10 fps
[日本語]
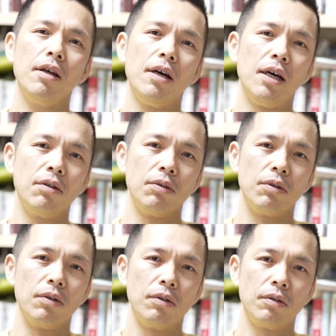あ
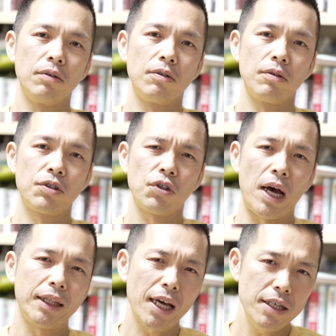のちょっ
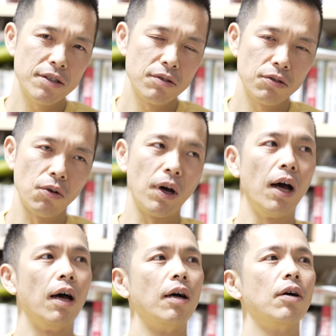と値すると
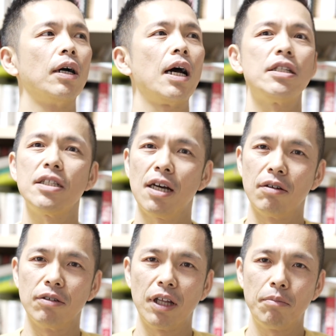か価値があ
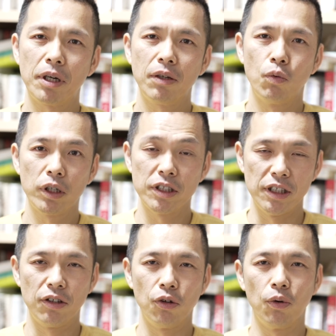るってあんまり w o r
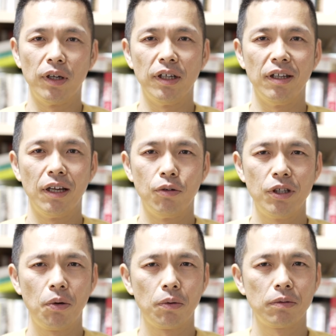t っていうのはねあの
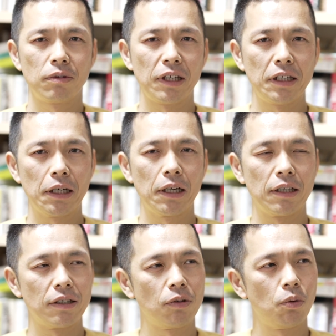日本的な
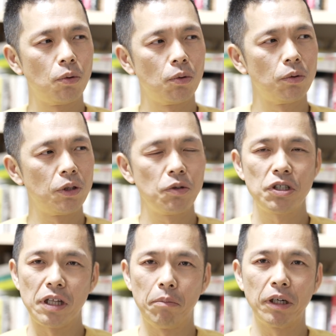こう日本
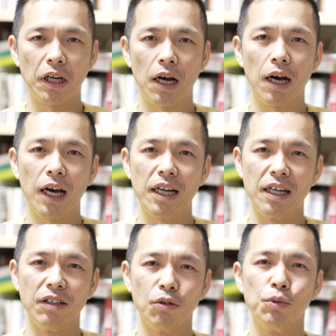人ってあんまり考え
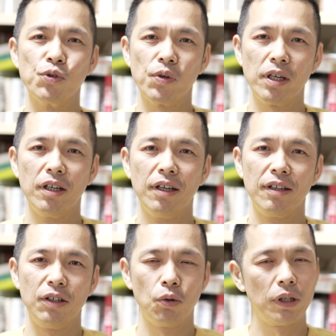ないと思うんですよね
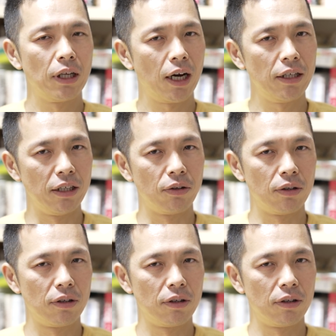日本的な概念